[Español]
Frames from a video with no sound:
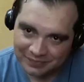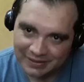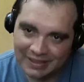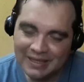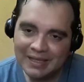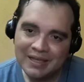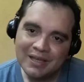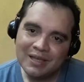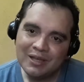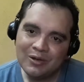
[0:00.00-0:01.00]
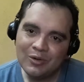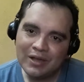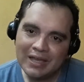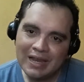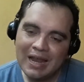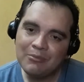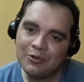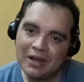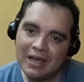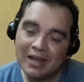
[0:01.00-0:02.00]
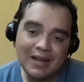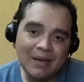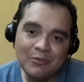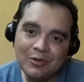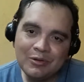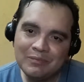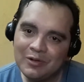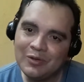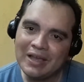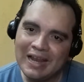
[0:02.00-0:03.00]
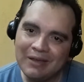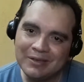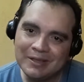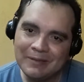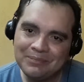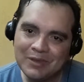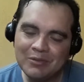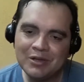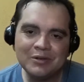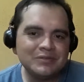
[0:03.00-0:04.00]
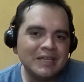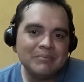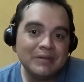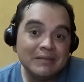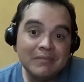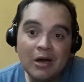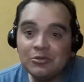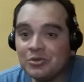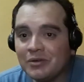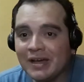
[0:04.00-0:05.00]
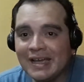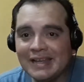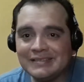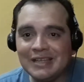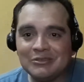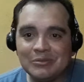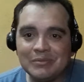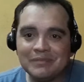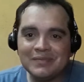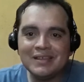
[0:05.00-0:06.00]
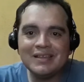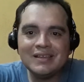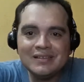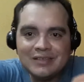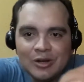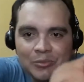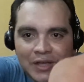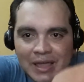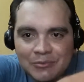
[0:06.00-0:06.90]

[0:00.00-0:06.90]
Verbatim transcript: de lo que es la moral, el amor, lo que es la vida. Bueno, siempre autoevangelizándome. Se lo voy a